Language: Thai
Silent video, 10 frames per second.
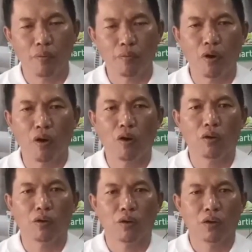ผมก็
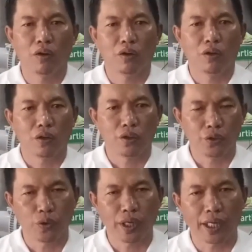
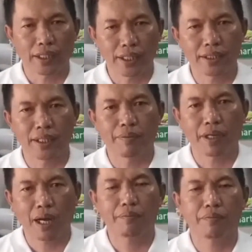อยู่เขตที่สิบ
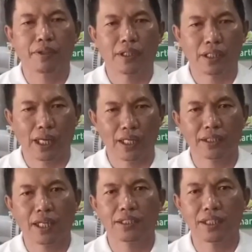นะครับ เขต
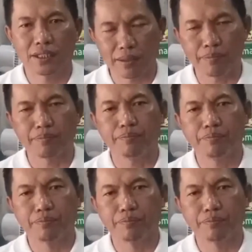ละตั้งที่สิบ